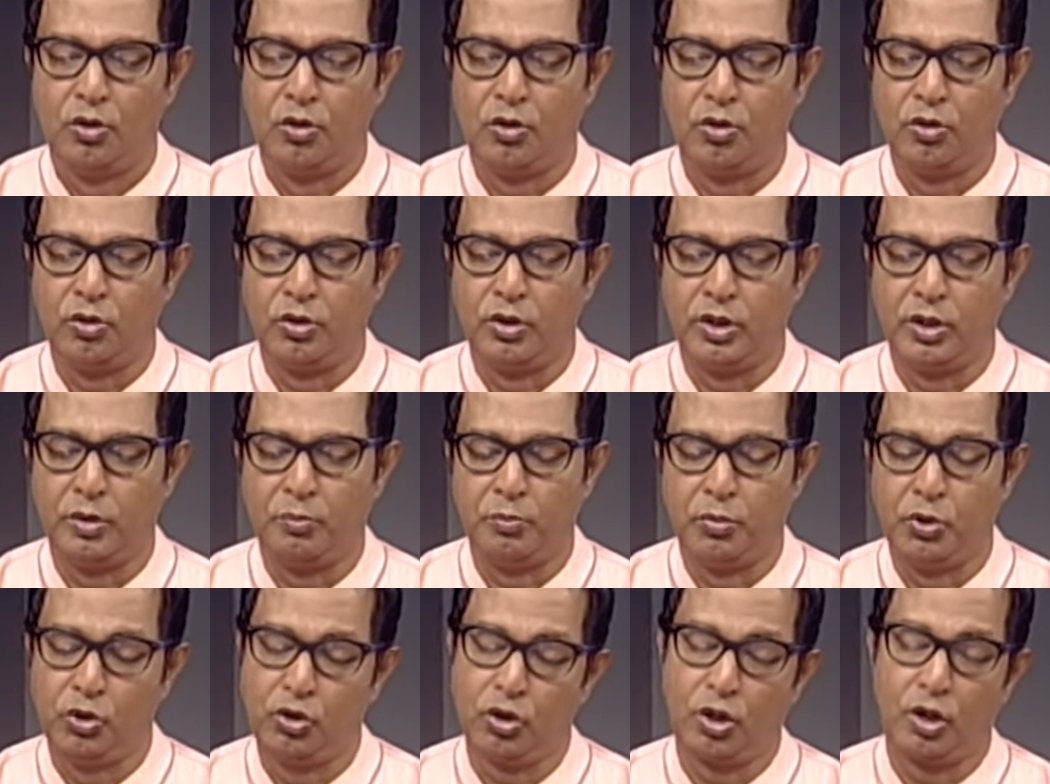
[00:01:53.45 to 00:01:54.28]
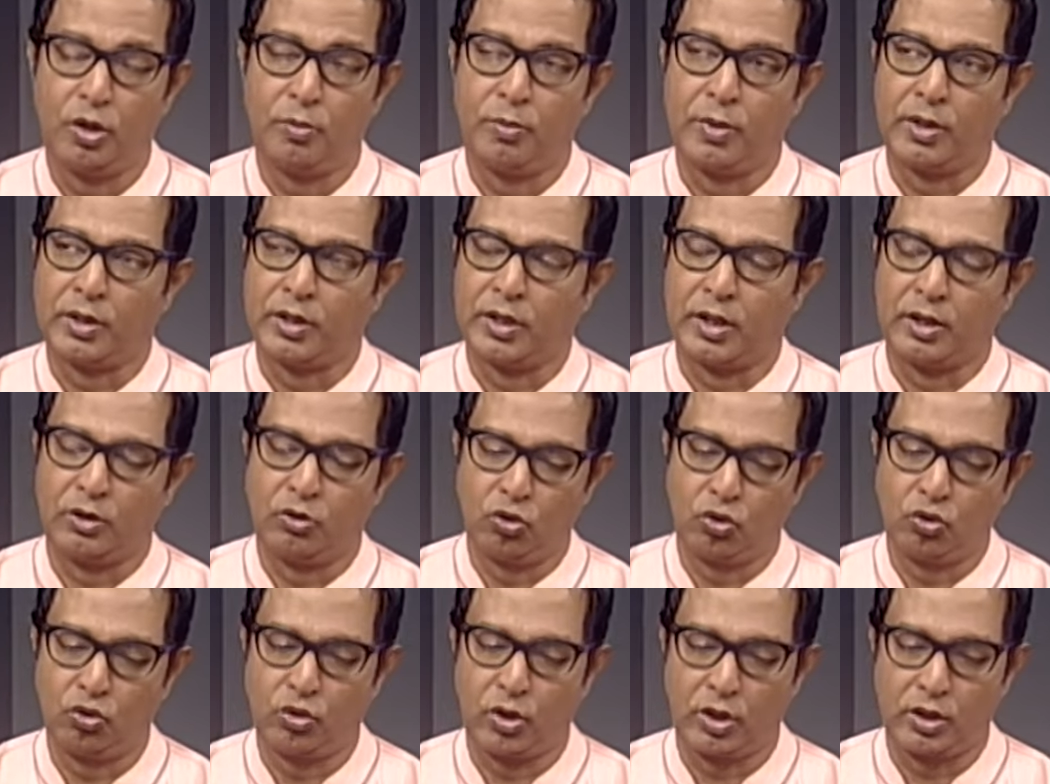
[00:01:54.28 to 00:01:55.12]
ওই ভিতরের পাতায়
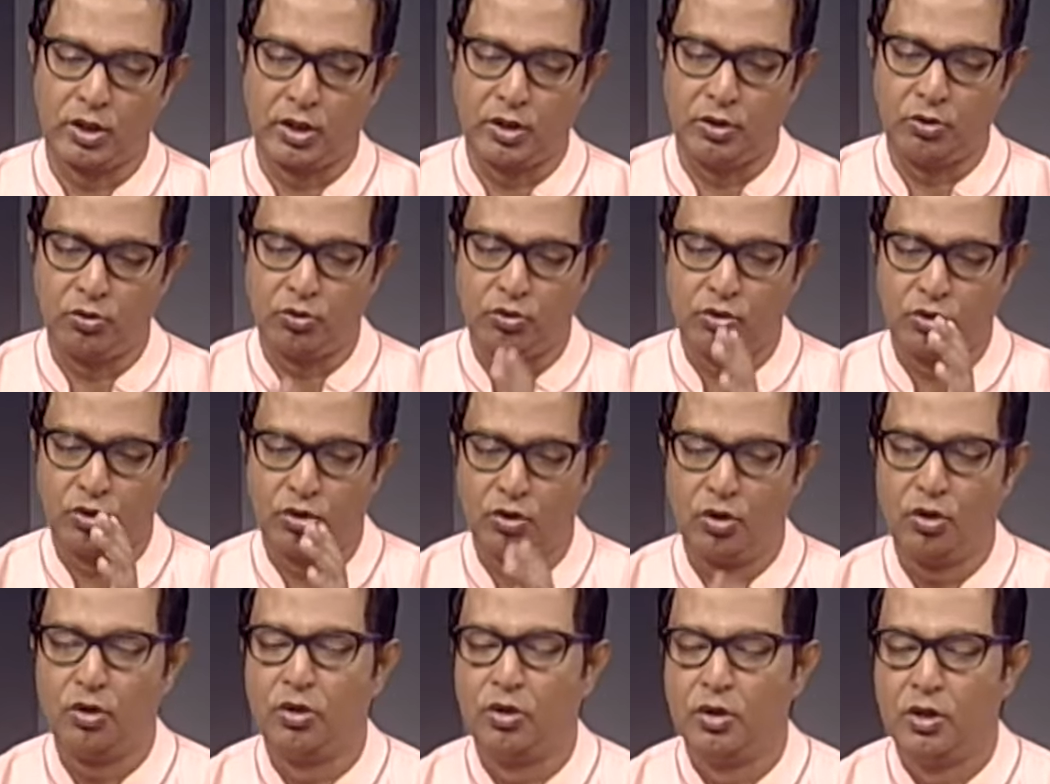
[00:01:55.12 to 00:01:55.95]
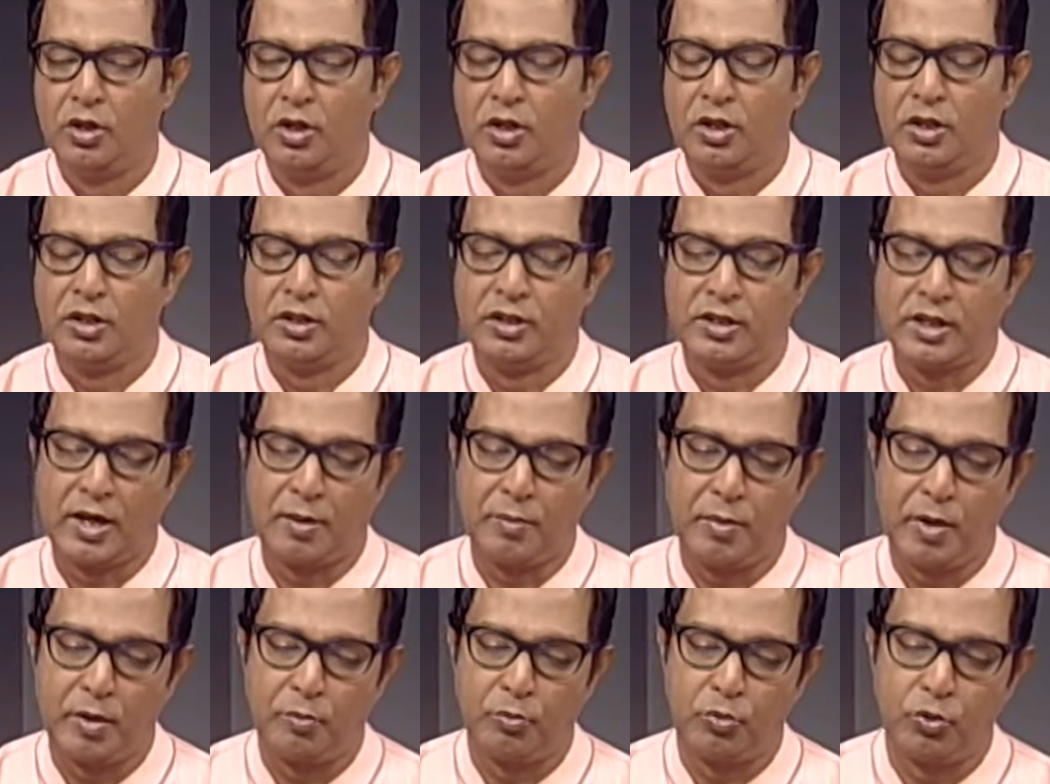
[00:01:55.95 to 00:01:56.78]
ছোট্ট একটা নিউজ ছিল
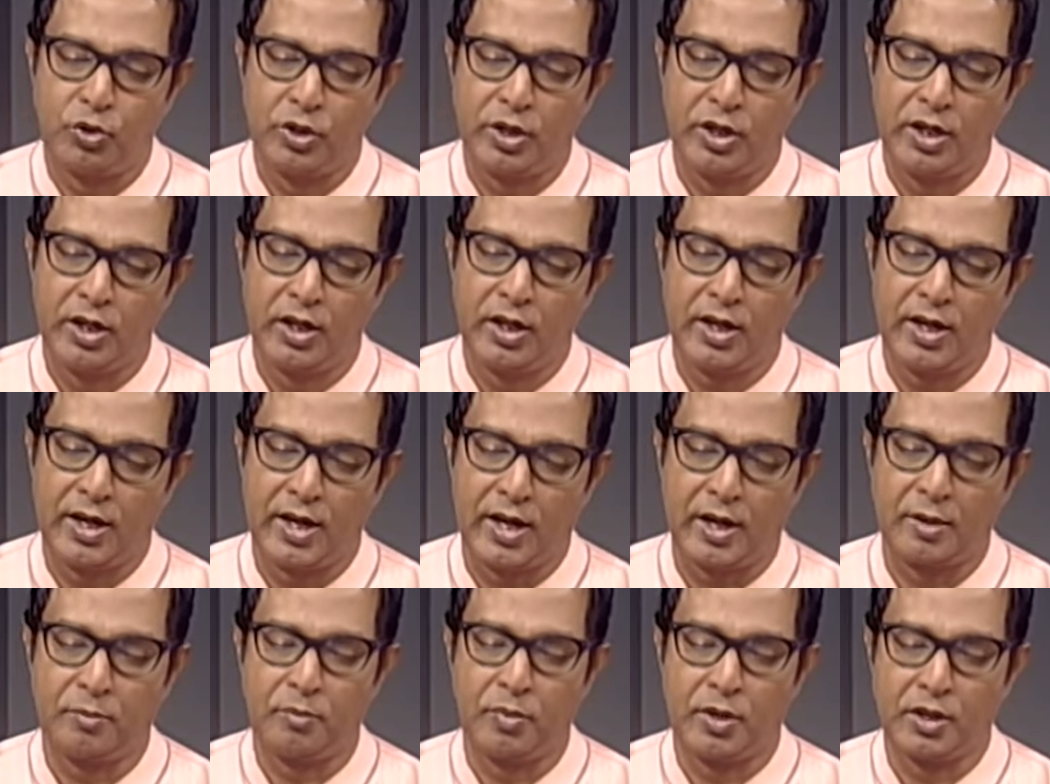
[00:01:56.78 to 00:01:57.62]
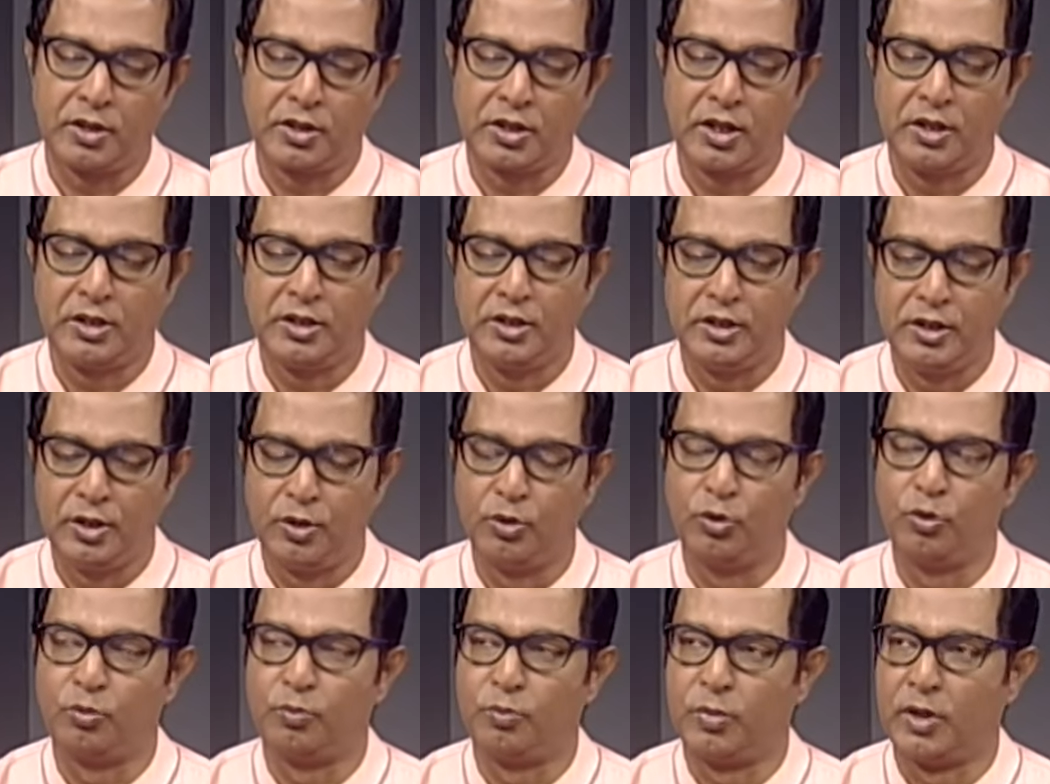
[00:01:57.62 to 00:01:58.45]
জামালপুরের এক বাসায় জিনের
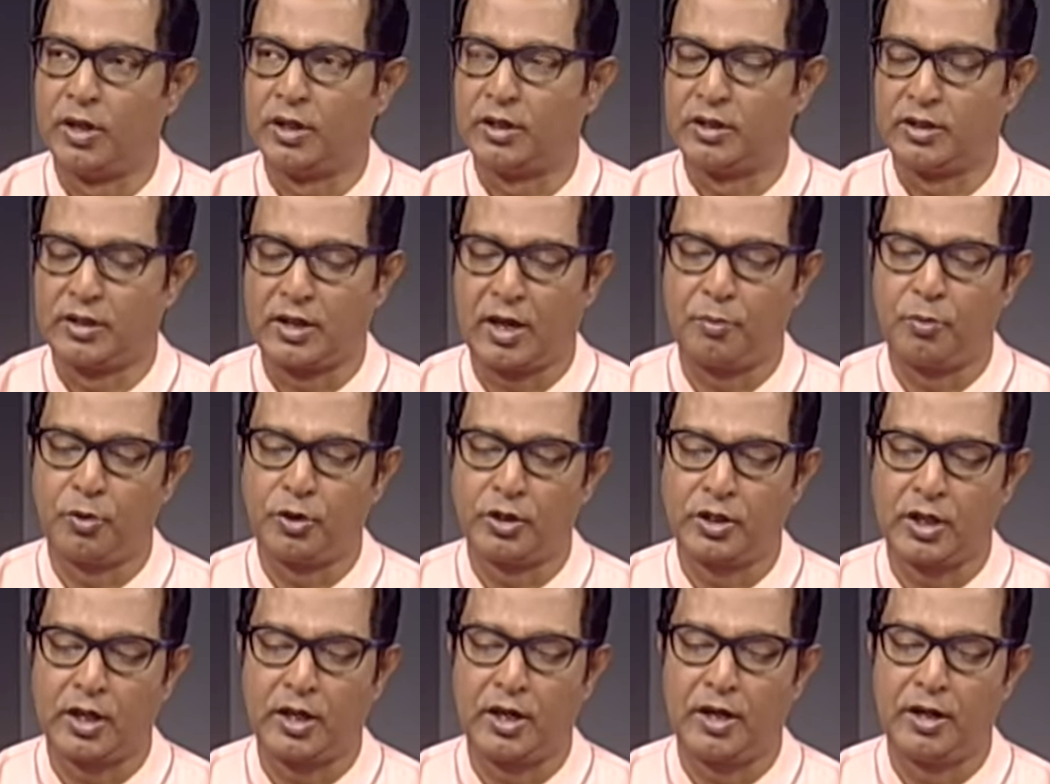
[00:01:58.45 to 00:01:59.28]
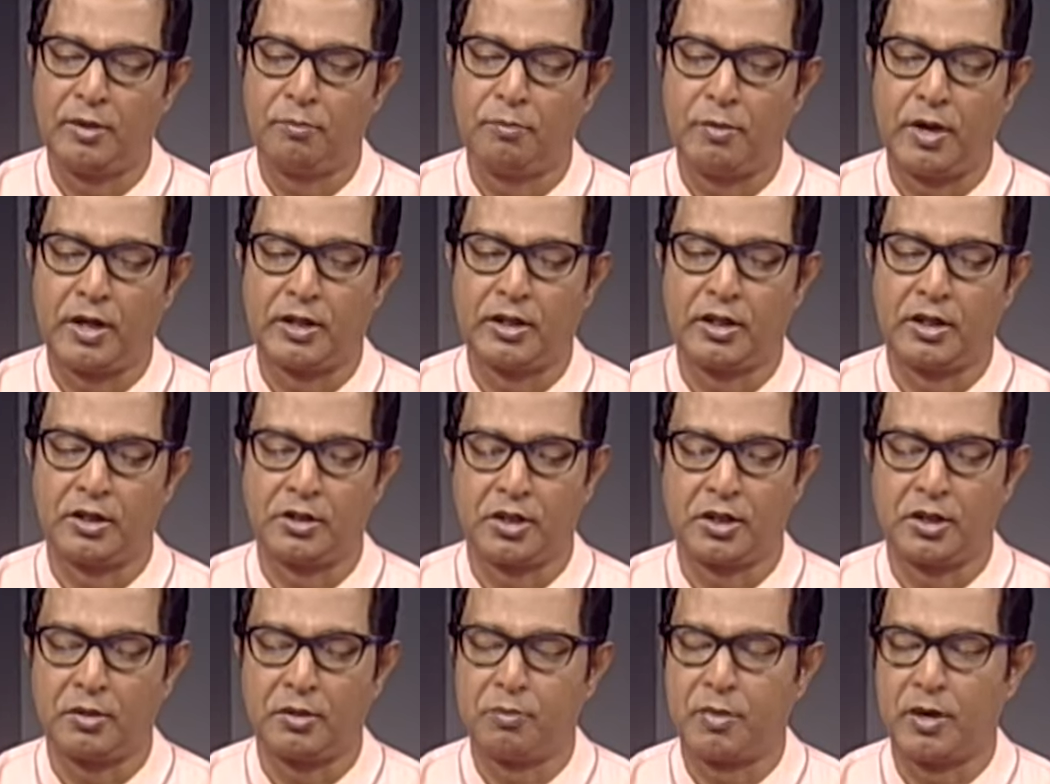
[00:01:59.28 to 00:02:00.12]
উৎপাত তারপর তারা
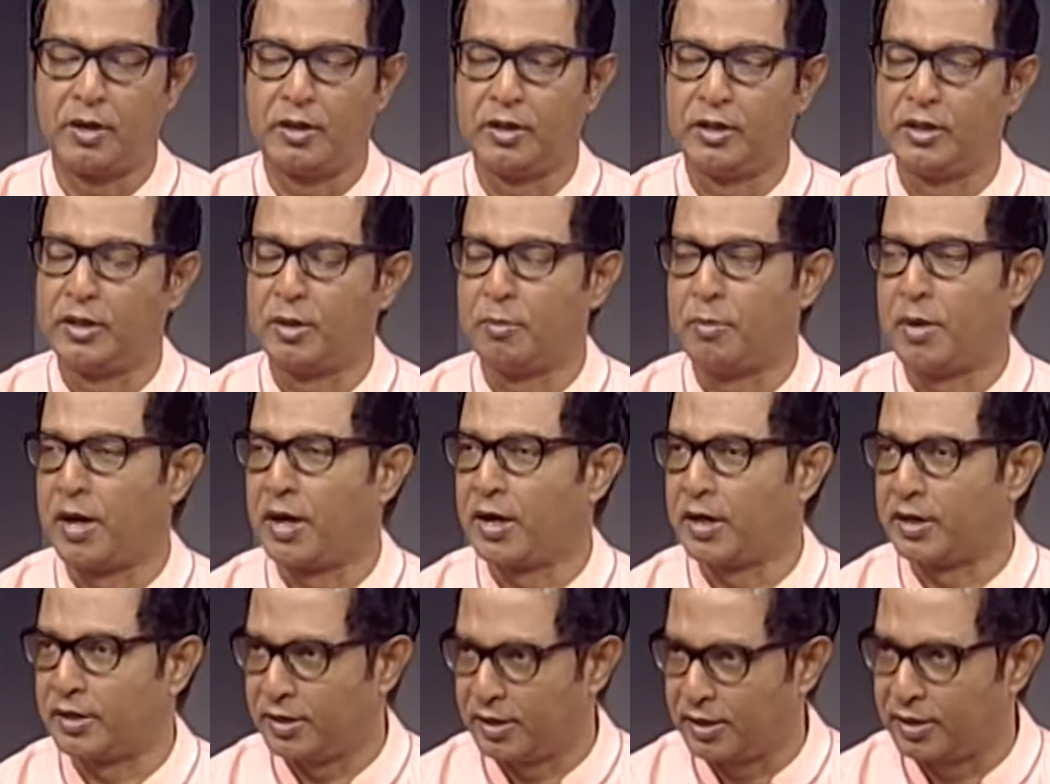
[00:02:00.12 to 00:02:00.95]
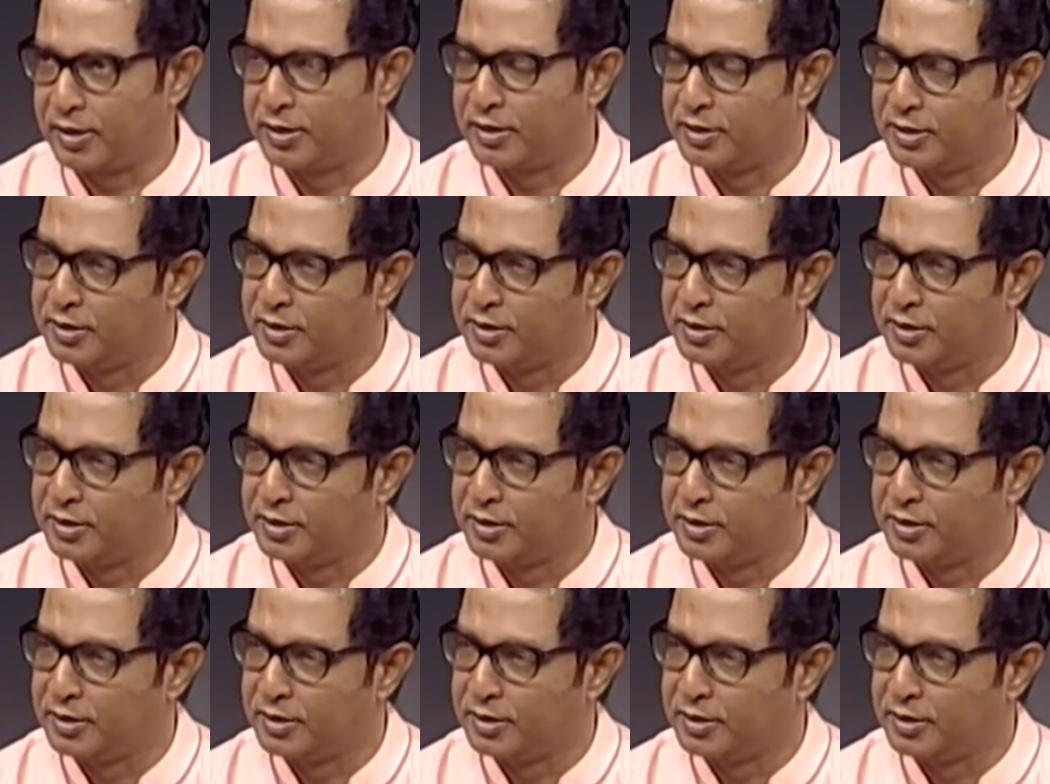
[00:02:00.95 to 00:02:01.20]
মাদ্রাসাকে এটা ভাড়া দেয়